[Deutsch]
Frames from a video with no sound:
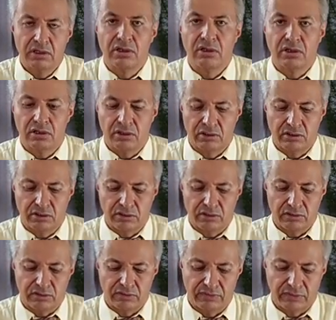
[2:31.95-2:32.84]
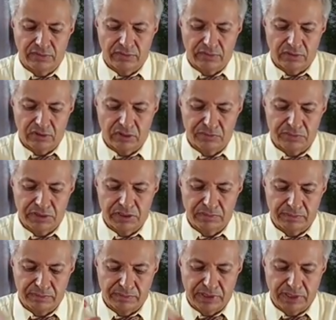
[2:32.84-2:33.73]
äh, ich
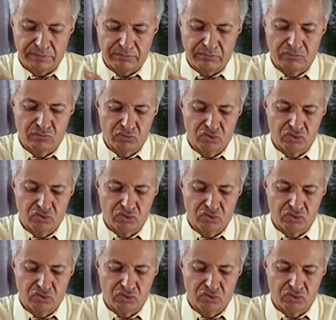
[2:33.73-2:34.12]
bin beim